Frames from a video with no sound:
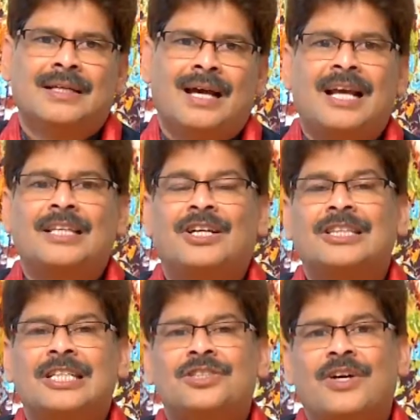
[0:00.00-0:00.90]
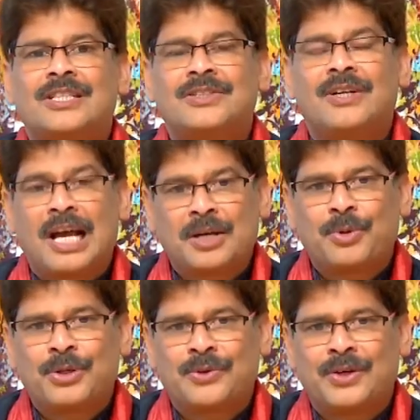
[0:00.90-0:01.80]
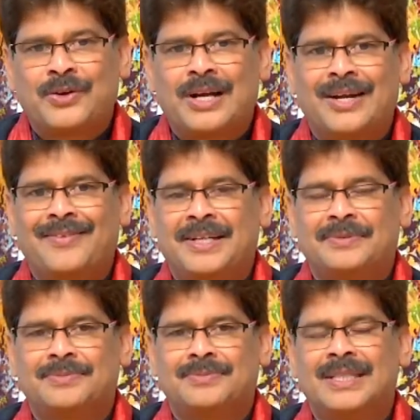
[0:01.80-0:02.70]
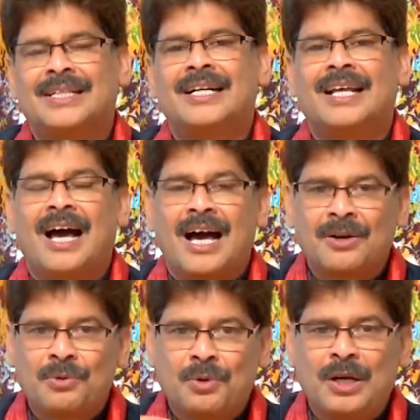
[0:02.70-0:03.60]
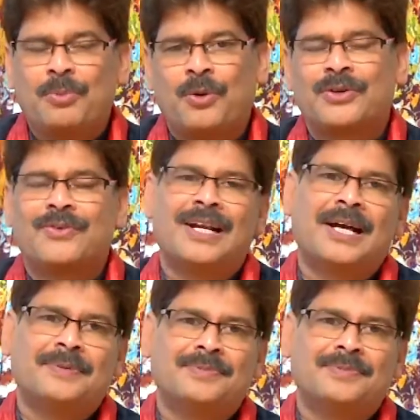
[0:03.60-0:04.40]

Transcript: అలాగే దంత స్వాస్థ్యం లేకపోవడం కూడా ఒక కారణమే ఎందుకంటే ఆహారం కుళ్ళిపోవటం వల్ల